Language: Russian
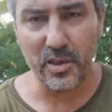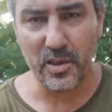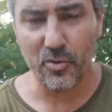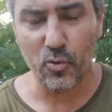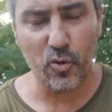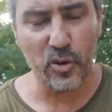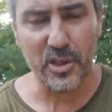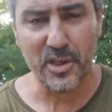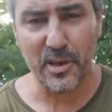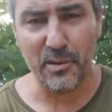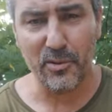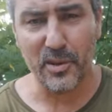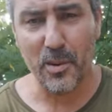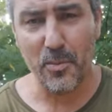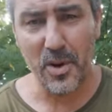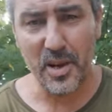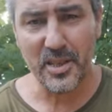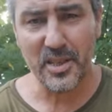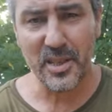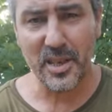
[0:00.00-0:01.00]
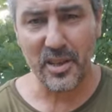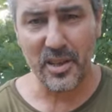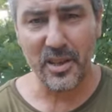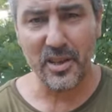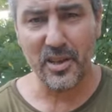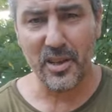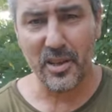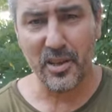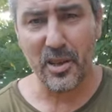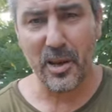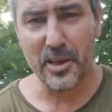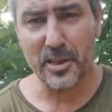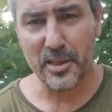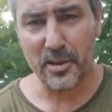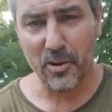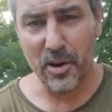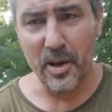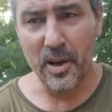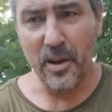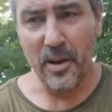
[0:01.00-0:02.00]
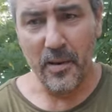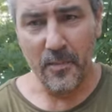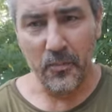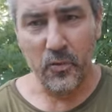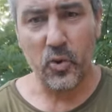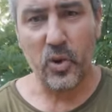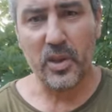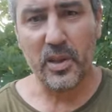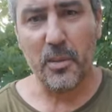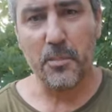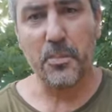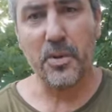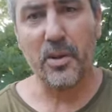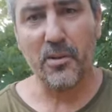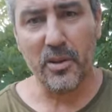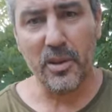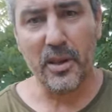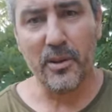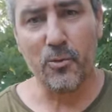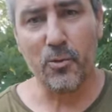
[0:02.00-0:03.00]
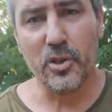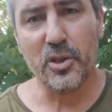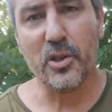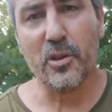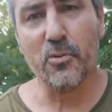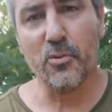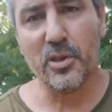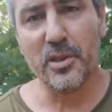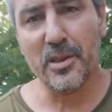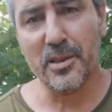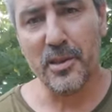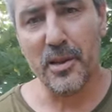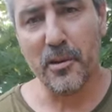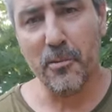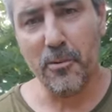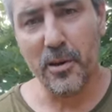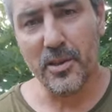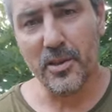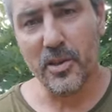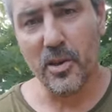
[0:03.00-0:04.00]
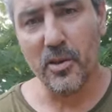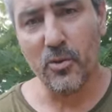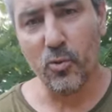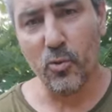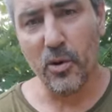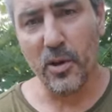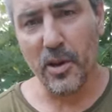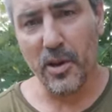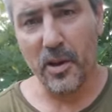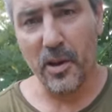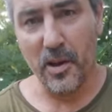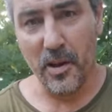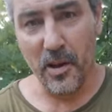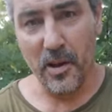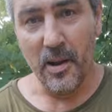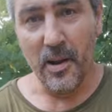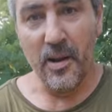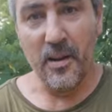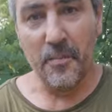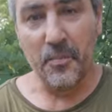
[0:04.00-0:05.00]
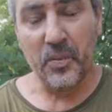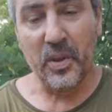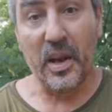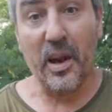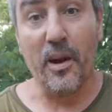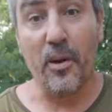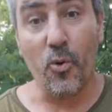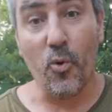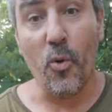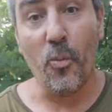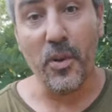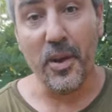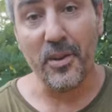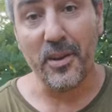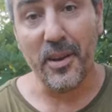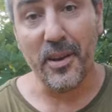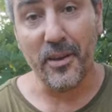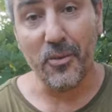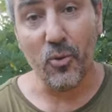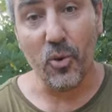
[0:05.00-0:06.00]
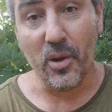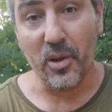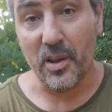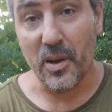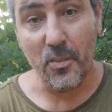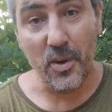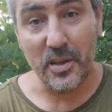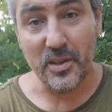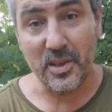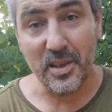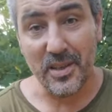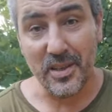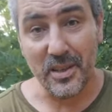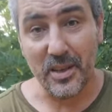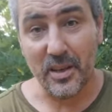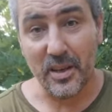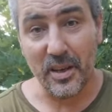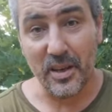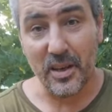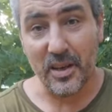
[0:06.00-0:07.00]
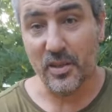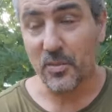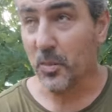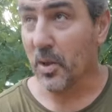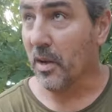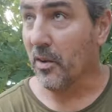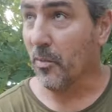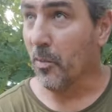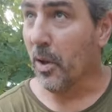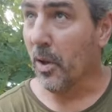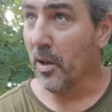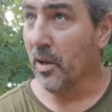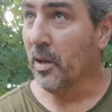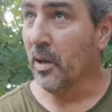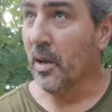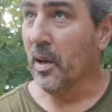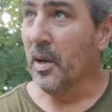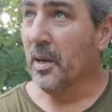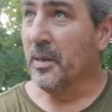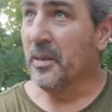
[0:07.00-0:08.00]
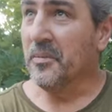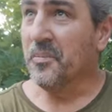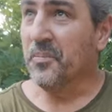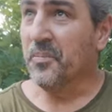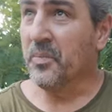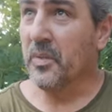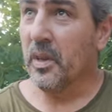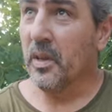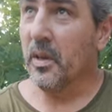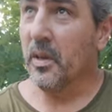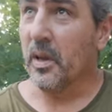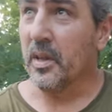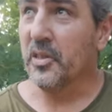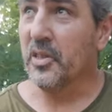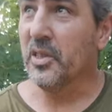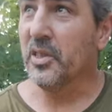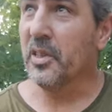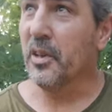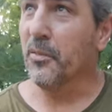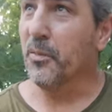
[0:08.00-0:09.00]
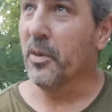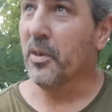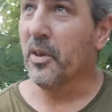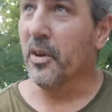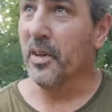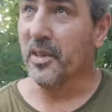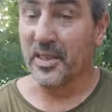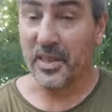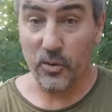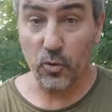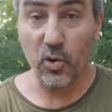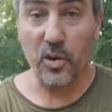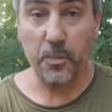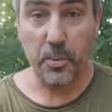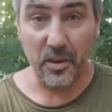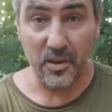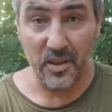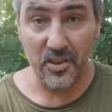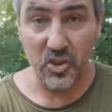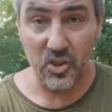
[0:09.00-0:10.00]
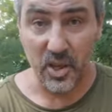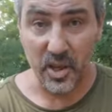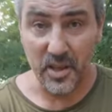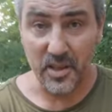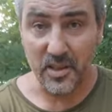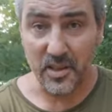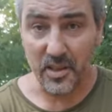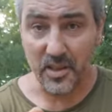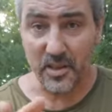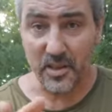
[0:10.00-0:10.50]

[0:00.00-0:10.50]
остров Даманских и китайцев, то это первый такой серьезный захват территории, огромной территории, Даманский не таких размеров был, Российской Федерации, который продолжается,